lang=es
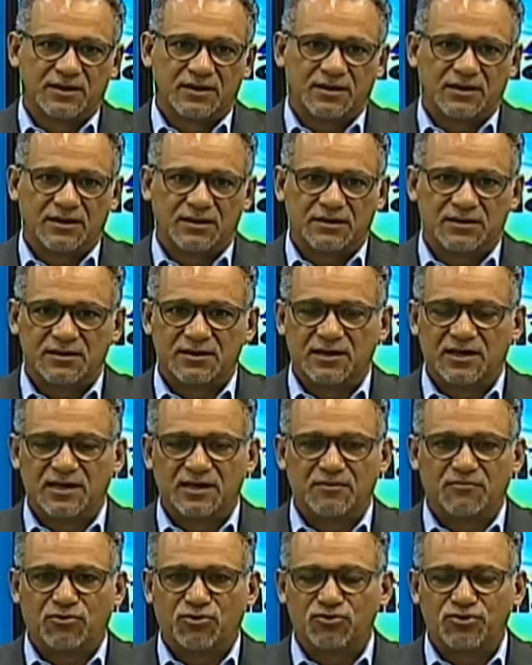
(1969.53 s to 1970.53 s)
eh,
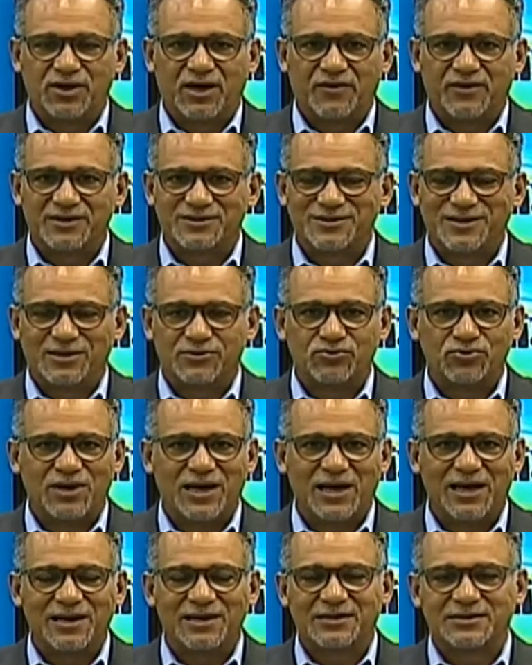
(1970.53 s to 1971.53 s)
tiene bondades
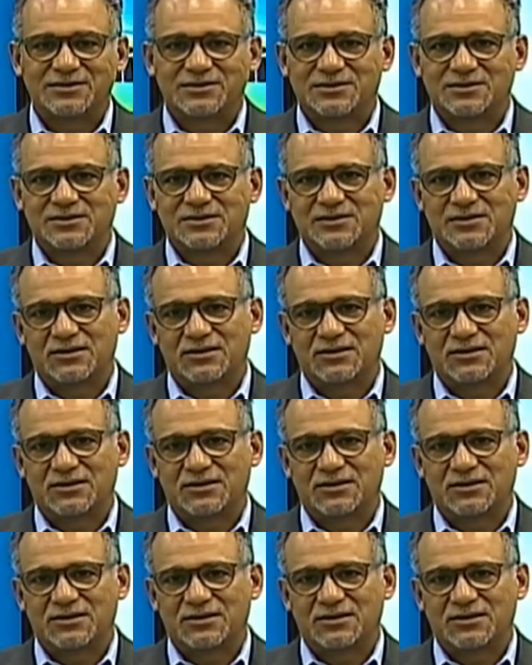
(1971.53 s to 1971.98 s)
naturales